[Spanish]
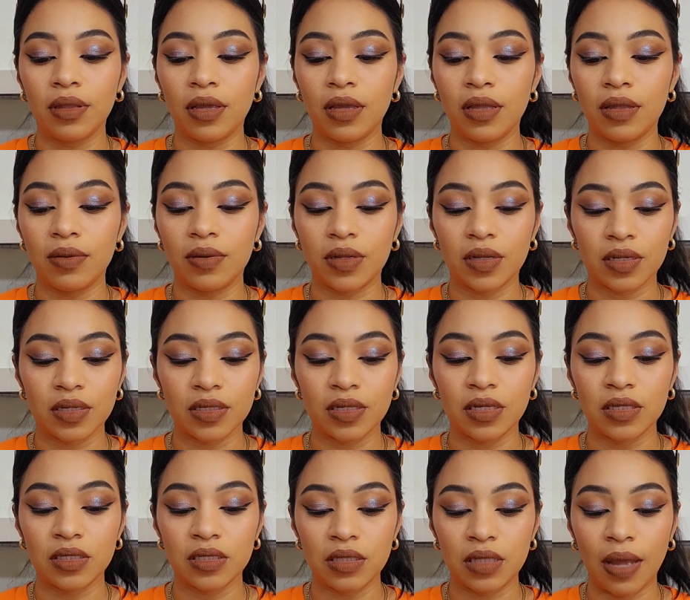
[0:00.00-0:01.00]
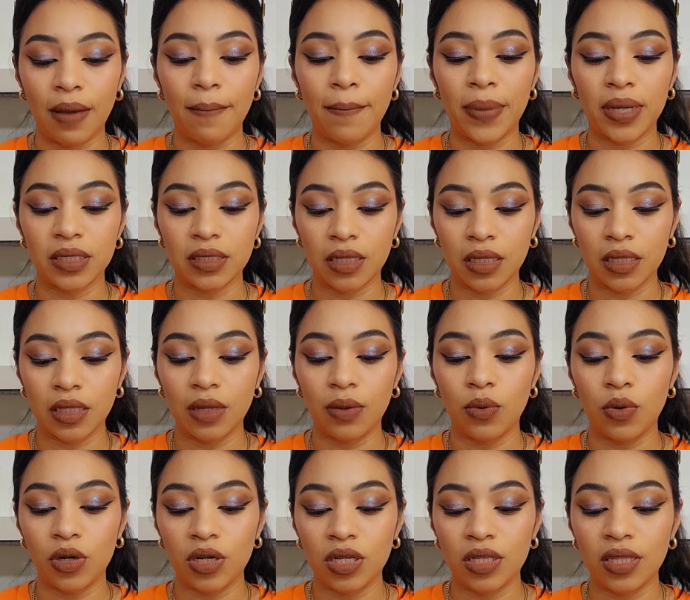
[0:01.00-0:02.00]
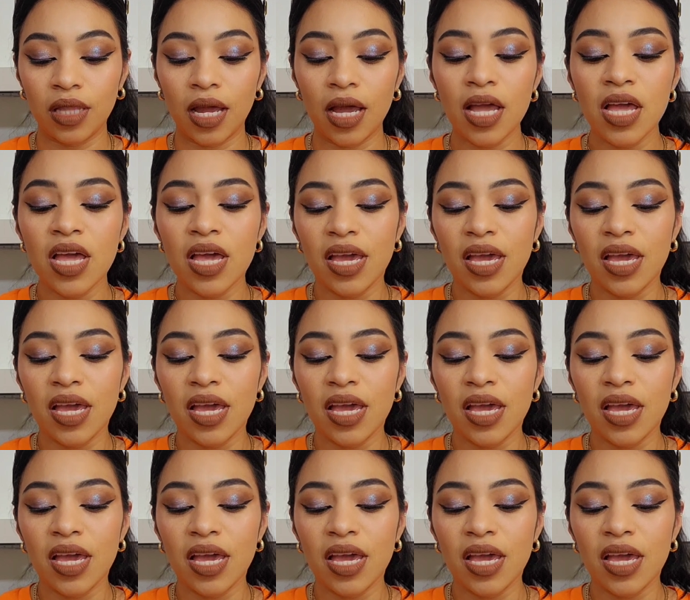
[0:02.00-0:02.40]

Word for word: De verdad que estas tan bastante bonita.